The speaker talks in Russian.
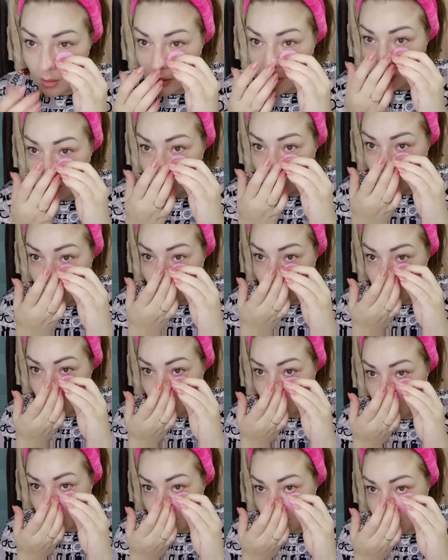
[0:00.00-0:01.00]
Мы кожу
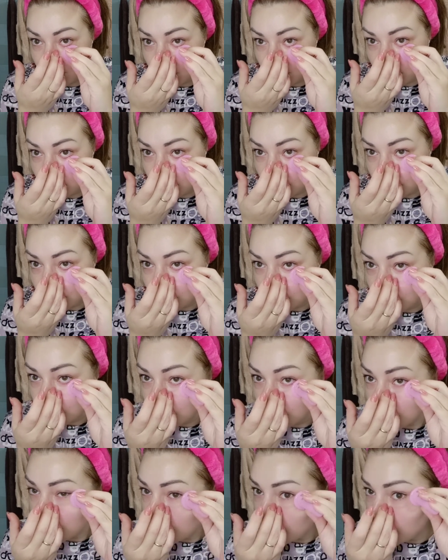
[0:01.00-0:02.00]
придерживаем
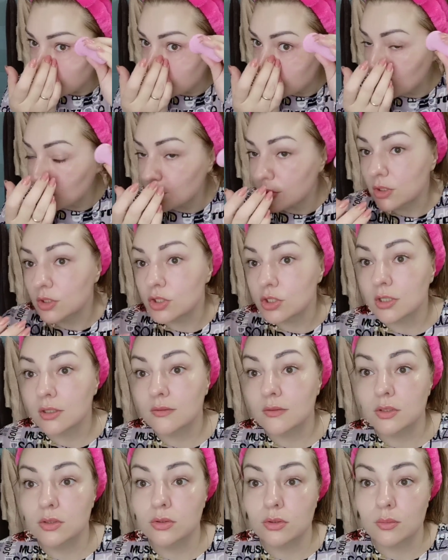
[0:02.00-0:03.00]
и тихонечко
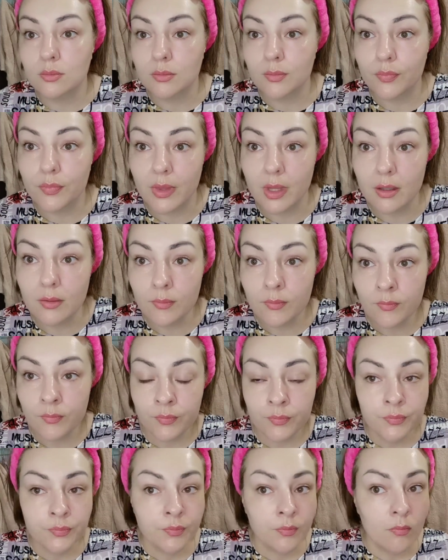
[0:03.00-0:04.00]
ведем, да?
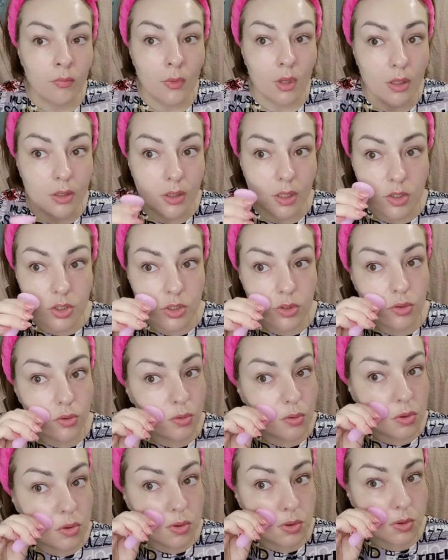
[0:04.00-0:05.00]
Также
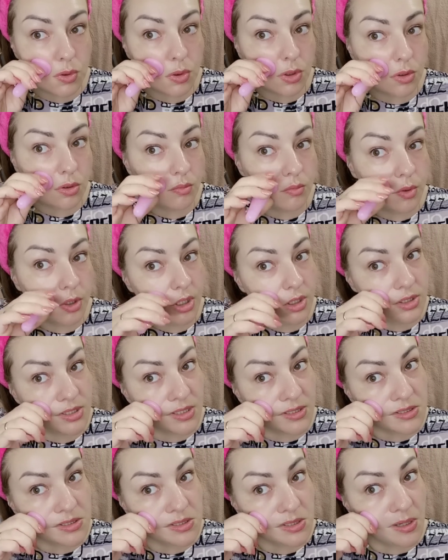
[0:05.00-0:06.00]
другую сторону
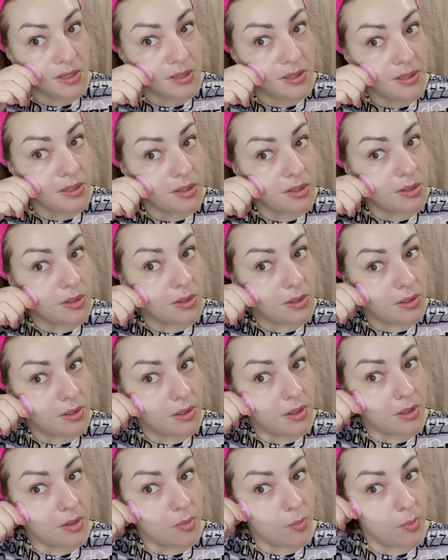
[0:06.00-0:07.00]
присосали,
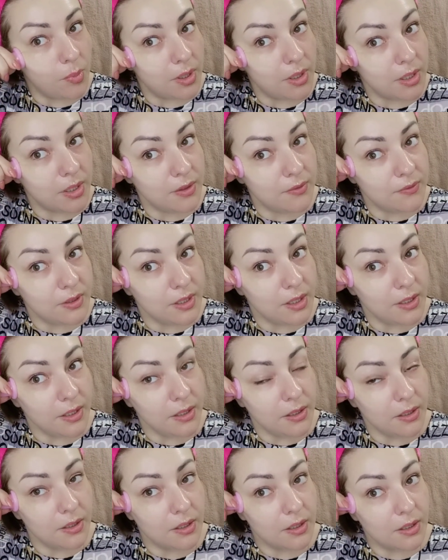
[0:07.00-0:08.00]
провели,
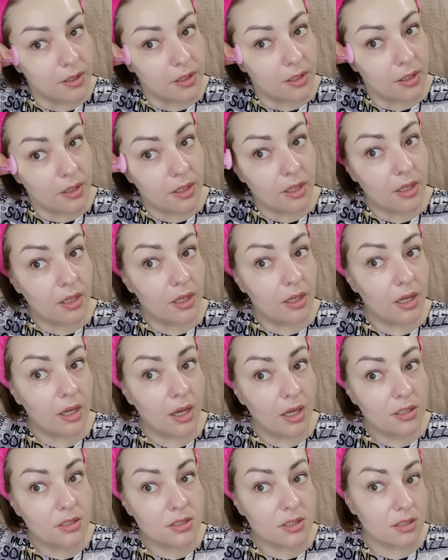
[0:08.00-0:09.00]

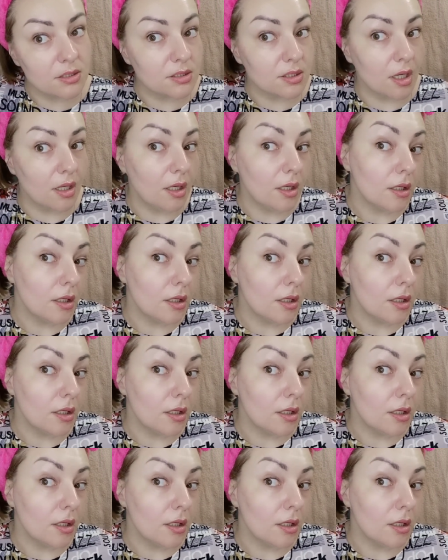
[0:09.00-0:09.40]
отсосали.